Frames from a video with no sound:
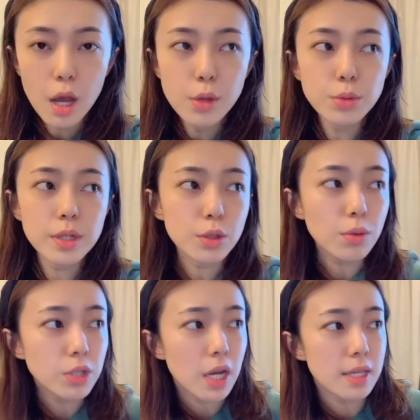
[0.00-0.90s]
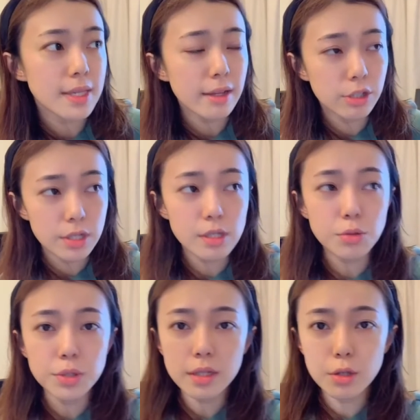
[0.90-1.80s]
所以呢，通常在直资
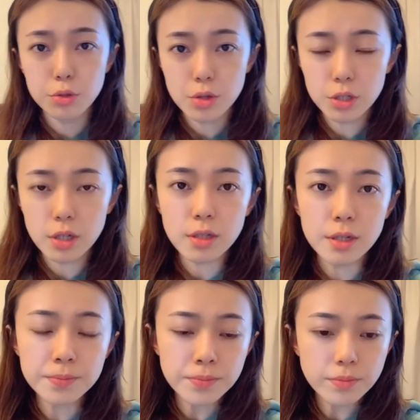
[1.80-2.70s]
学校的学生呢，